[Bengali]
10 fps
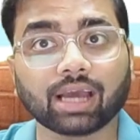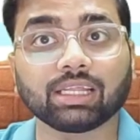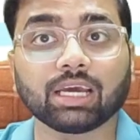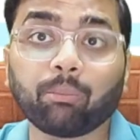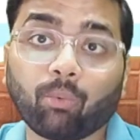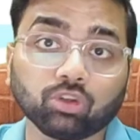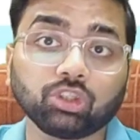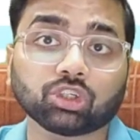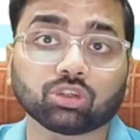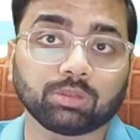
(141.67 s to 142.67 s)
এক থেকে
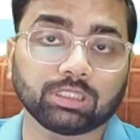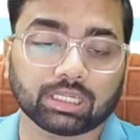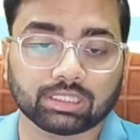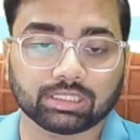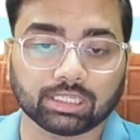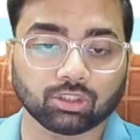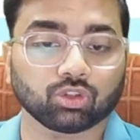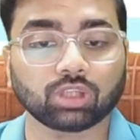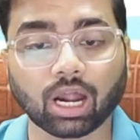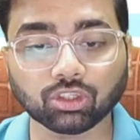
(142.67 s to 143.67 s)
পঞ্চাশ অবধি দেখতে চাইছি
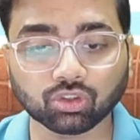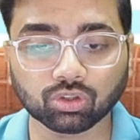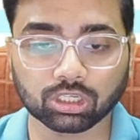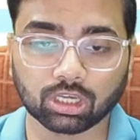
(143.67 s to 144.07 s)
তো তার জন্য